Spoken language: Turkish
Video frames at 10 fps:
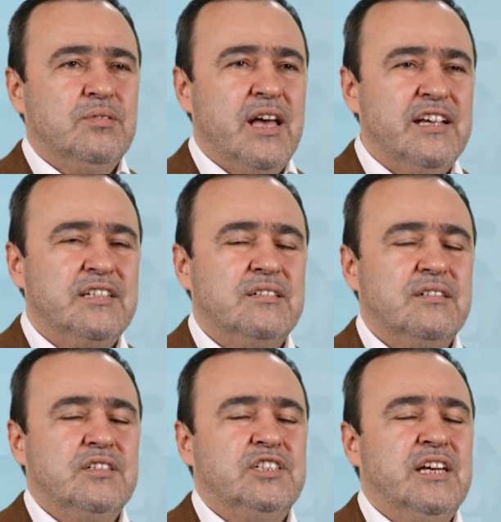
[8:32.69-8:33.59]
her
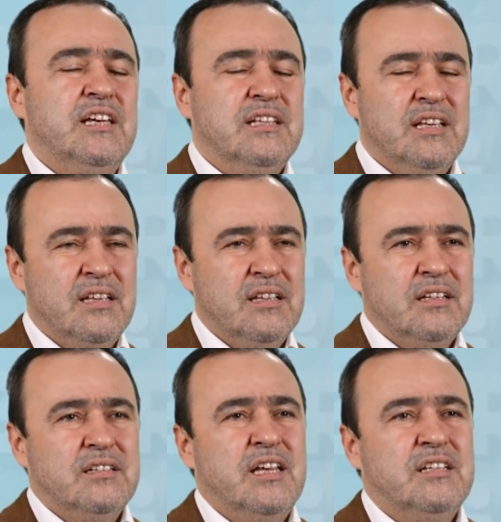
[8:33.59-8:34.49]
şehidi
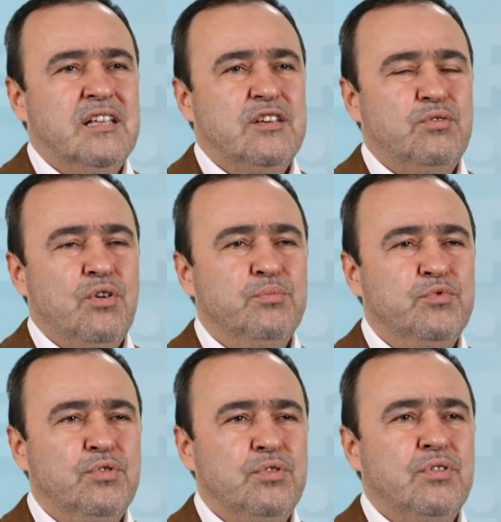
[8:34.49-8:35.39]
tek tek
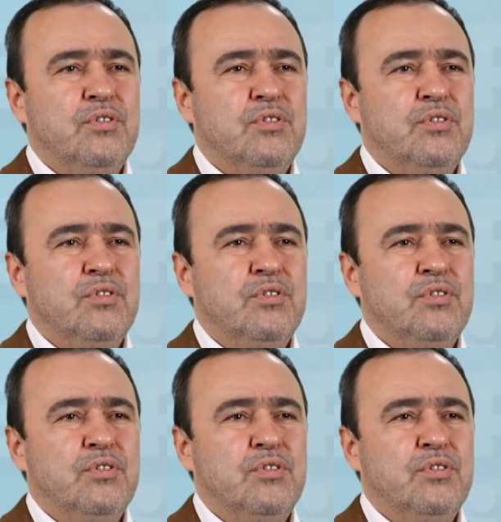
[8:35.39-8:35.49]
gömdü